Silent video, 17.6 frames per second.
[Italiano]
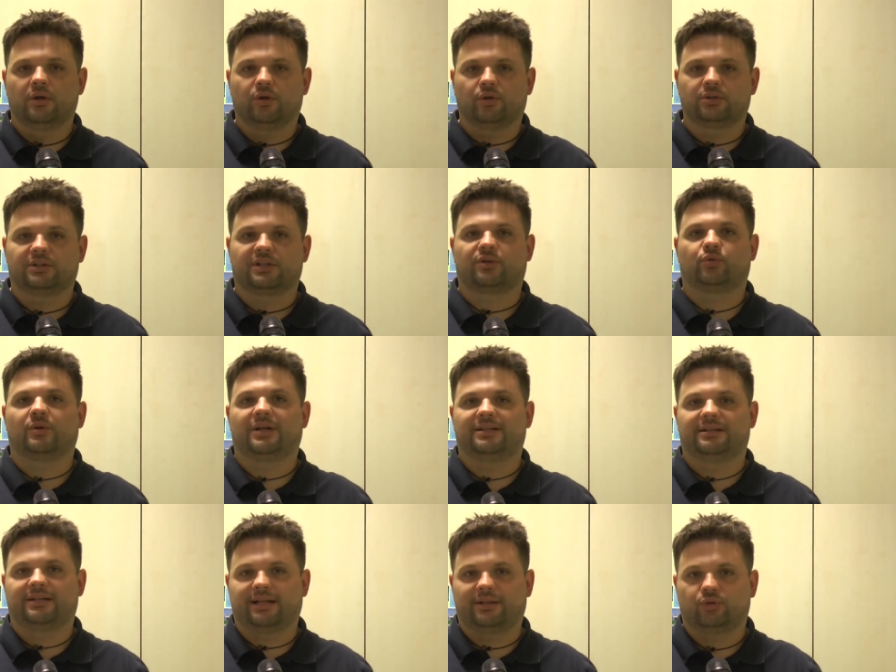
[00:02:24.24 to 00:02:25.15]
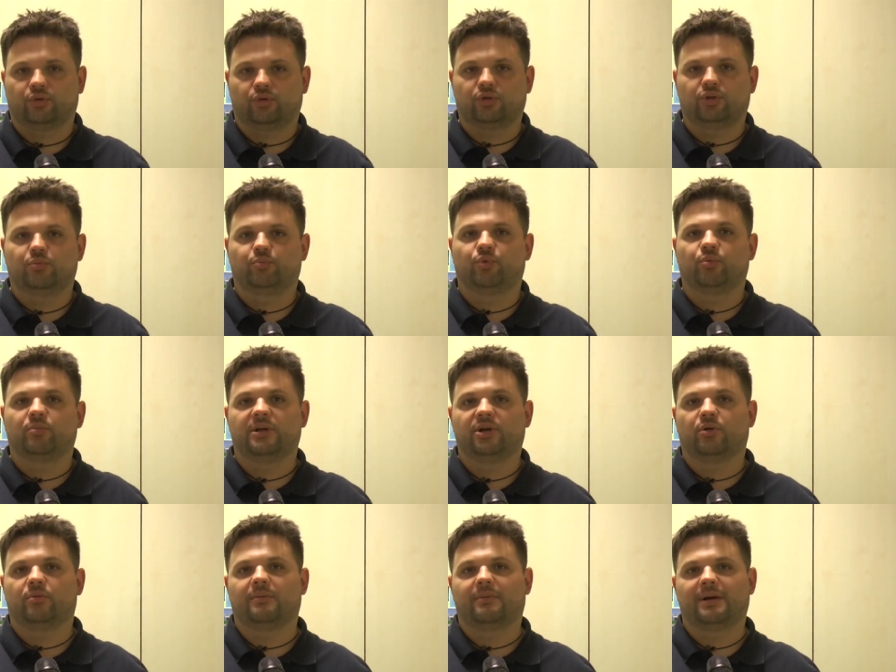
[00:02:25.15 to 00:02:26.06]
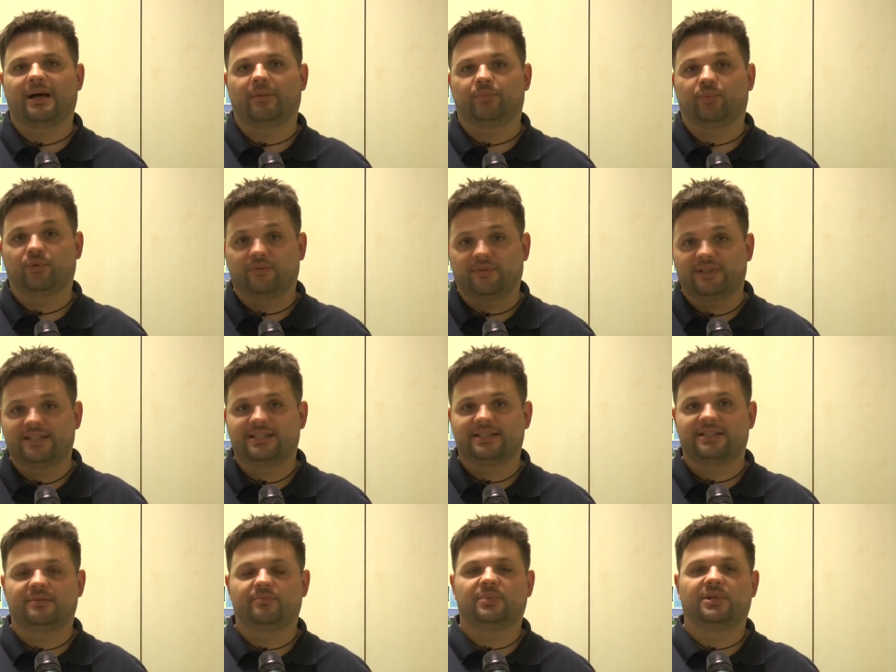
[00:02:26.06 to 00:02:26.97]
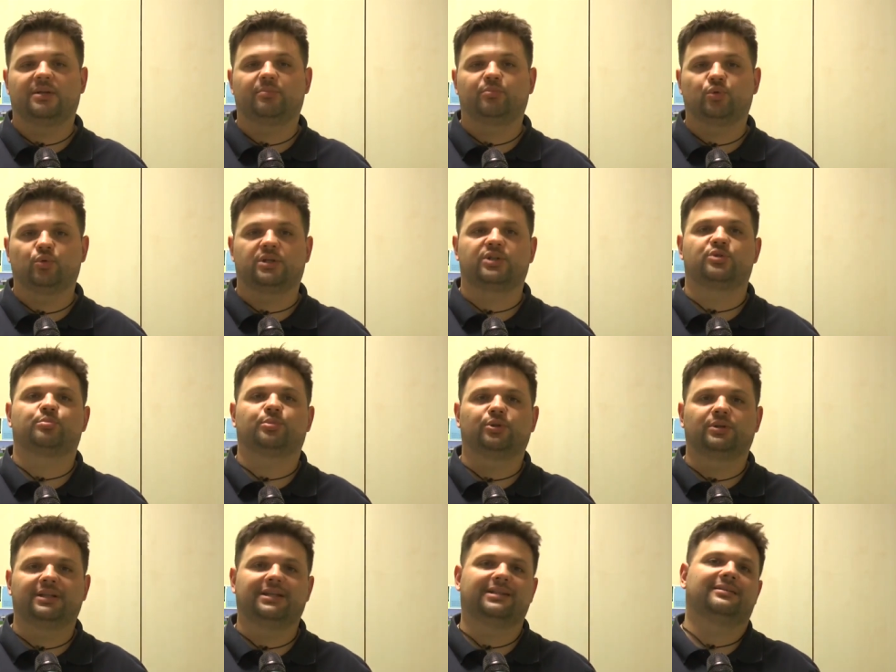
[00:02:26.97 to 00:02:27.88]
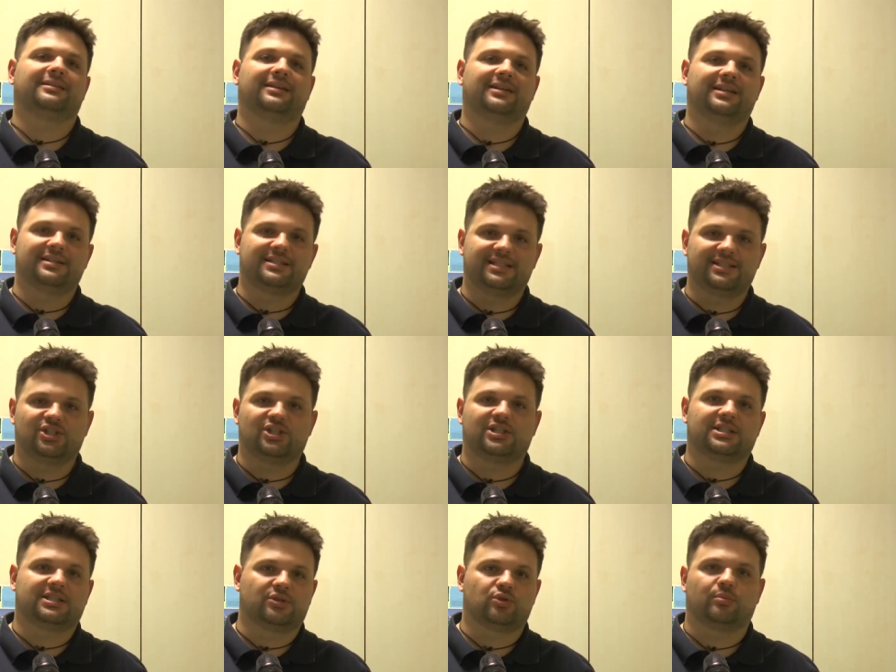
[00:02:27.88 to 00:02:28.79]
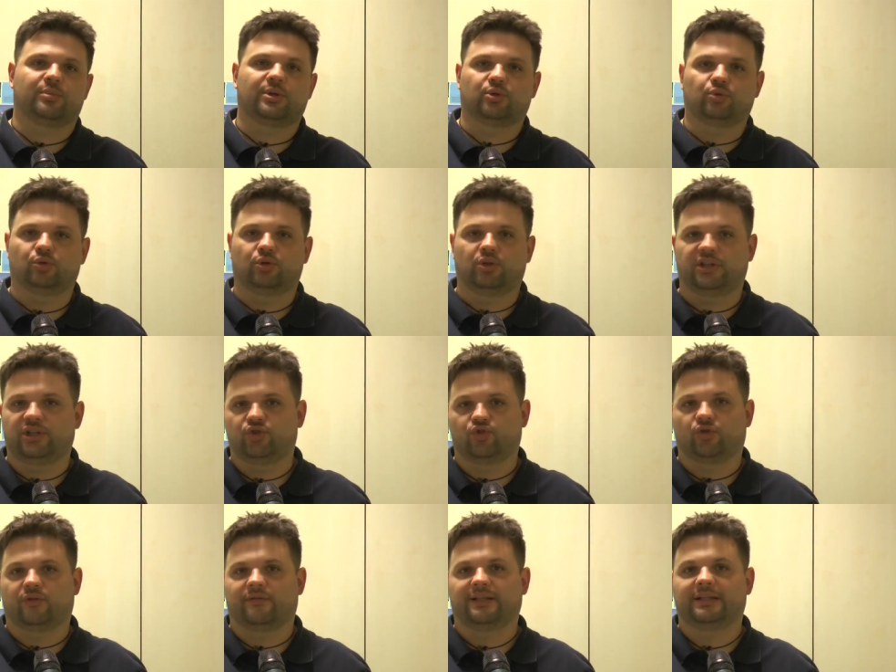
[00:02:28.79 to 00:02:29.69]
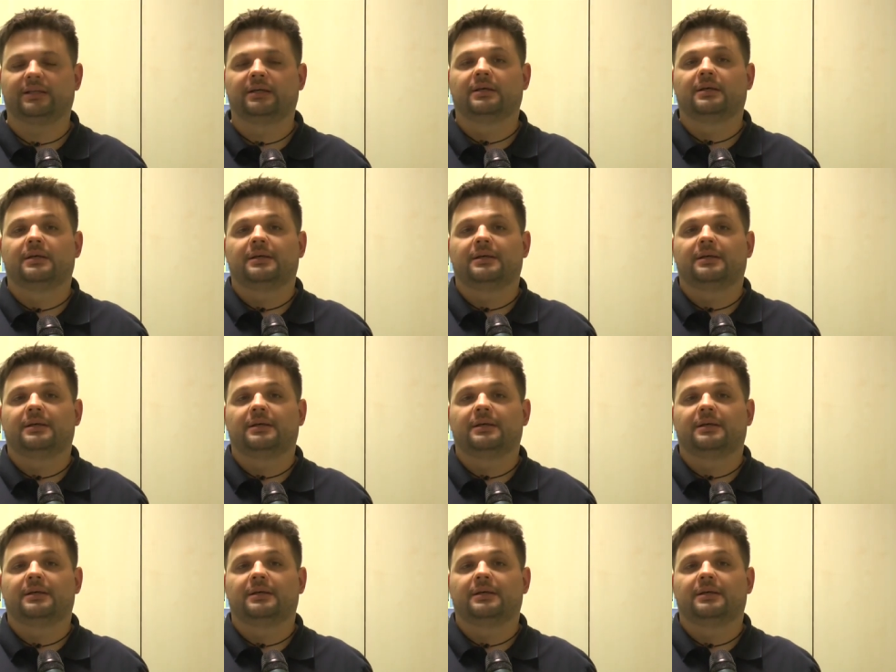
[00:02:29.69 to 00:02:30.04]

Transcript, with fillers: contrattuale diretto con il pubblico ma più flessibile, più rispondente alle esigenze soprattutto dei giovani